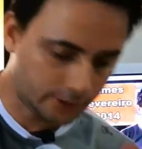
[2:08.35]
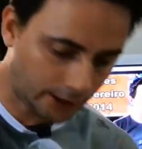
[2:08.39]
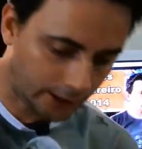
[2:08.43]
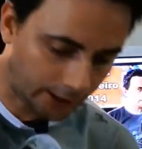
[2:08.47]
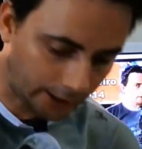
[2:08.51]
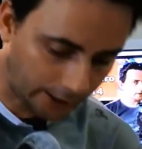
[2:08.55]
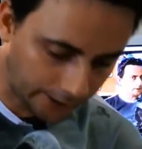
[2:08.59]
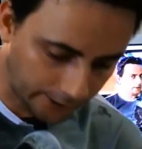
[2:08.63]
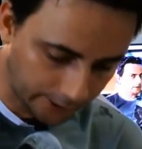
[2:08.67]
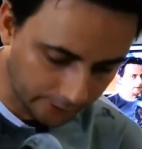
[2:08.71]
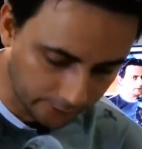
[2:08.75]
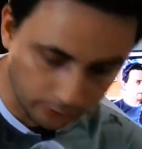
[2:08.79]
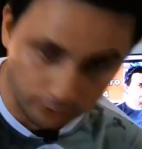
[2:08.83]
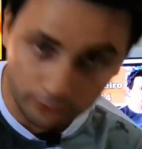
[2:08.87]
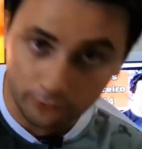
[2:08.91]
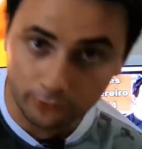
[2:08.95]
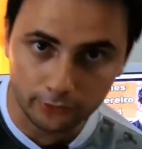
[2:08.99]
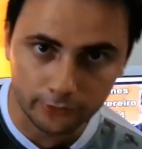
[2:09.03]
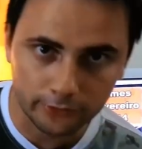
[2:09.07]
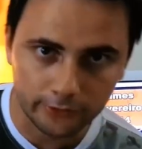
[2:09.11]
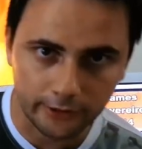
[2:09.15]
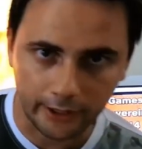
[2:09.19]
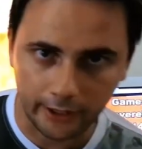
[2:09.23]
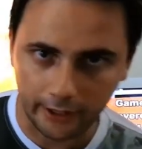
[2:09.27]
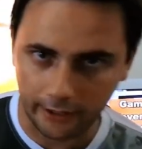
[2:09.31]
Tá caindo
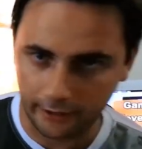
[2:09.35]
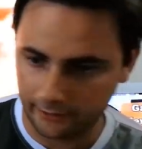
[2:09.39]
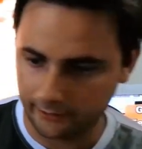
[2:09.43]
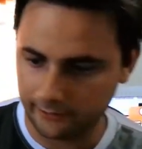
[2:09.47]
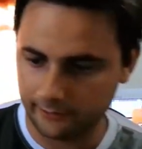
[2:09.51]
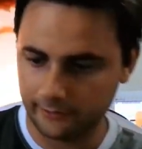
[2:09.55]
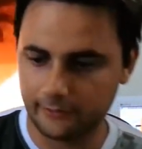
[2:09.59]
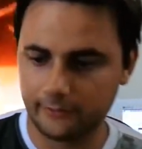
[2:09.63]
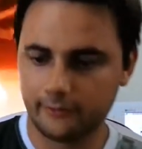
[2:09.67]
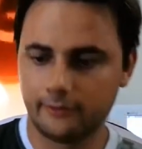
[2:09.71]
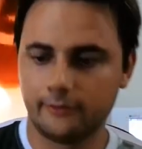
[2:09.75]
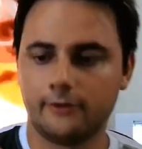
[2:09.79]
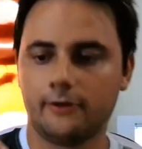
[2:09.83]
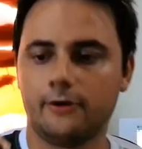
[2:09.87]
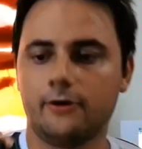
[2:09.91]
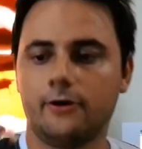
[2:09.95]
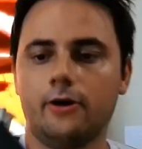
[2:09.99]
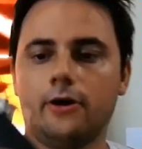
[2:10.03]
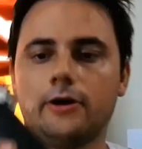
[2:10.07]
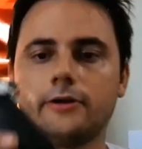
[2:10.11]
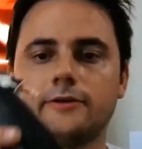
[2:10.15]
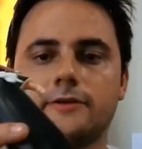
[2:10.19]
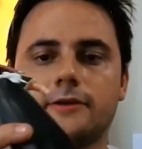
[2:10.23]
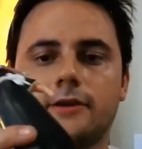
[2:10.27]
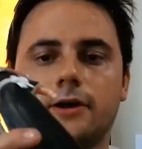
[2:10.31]
tudo aí.
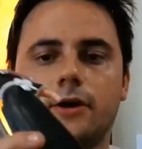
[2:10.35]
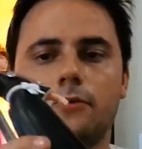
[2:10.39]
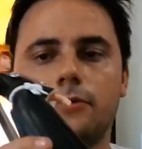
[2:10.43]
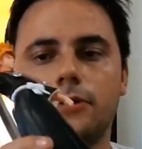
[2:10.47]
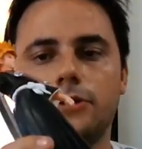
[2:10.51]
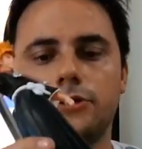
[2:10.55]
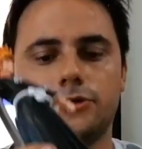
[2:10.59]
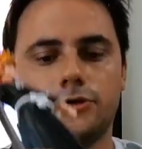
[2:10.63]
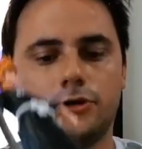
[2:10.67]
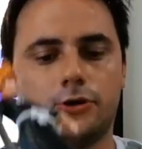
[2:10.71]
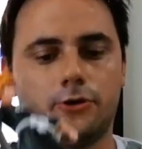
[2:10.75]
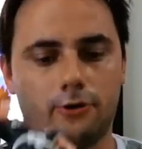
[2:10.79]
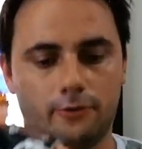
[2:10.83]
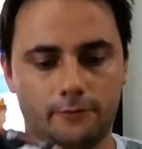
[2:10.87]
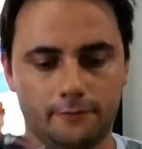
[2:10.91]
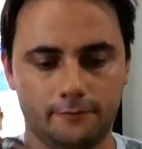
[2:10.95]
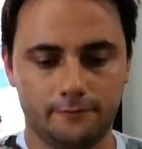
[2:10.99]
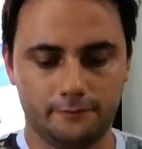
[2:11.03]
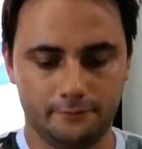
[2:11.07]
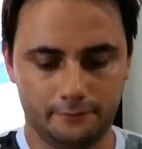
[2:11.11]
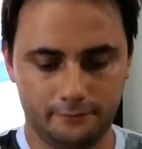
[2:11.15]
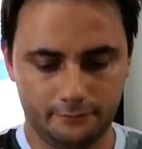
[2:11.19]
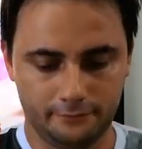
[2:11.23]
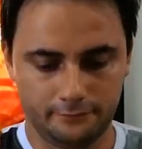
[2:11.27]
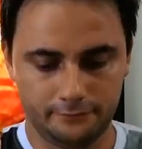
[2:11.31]
Ó, esse aqui é o Ichigo.
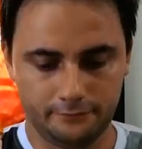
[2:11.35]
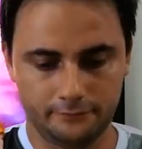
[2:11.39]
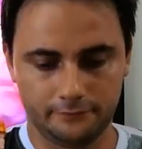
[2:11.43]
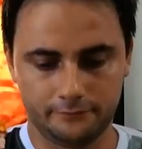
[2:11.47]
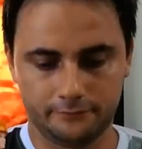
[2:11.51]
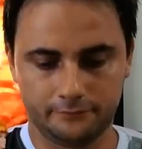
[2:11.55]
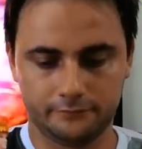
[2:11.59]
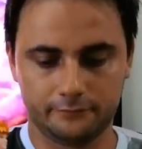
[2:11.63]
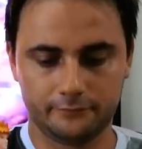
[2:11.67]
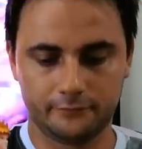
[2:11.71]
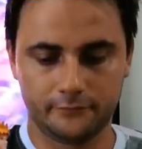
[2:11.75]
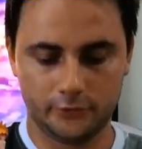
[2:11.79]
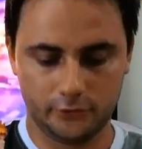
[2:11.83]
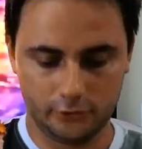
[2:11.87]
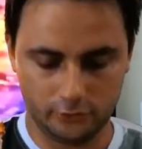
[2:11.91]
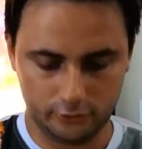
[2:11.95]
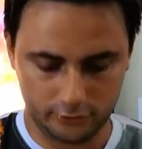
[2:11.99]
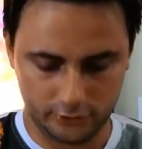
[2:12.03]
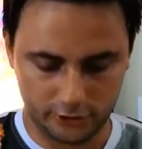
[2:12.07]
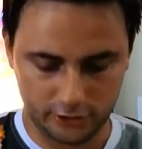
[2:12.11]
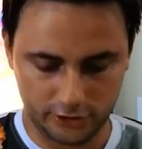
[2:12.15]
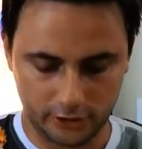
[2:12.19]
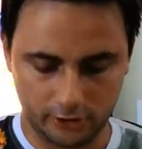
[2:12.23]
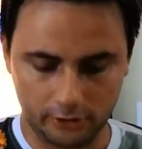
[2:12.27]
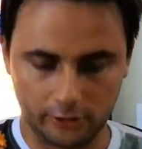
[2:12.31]

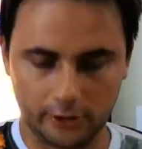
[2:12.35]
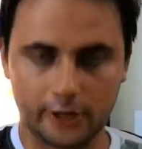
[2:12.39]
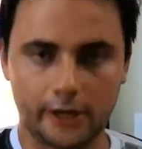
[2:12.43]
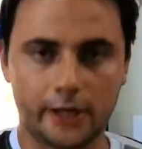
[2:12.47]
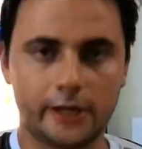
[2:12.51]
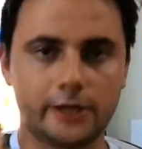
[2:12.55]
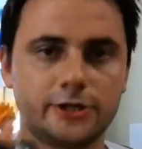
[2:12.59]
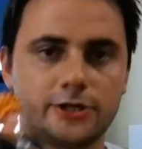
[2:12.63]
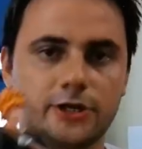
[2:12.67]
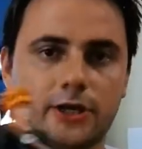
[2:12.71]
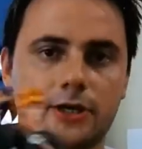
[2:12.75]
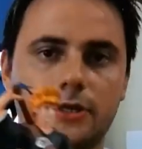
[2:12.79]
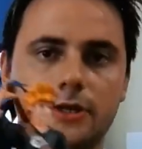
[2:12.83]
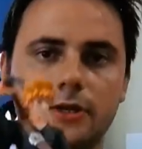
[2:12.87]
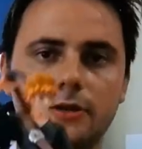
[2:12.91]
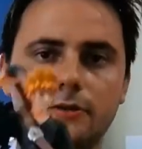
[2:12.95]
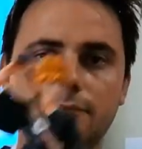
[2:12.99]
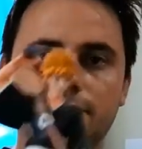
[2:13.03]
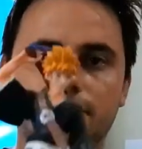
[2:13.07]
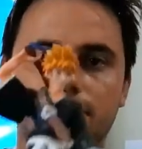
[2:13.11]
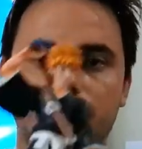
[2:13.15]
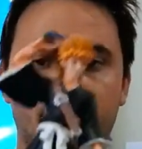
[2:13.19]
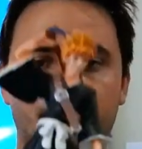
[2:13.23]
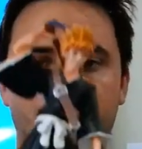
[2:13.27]
Deixa o Range aqui.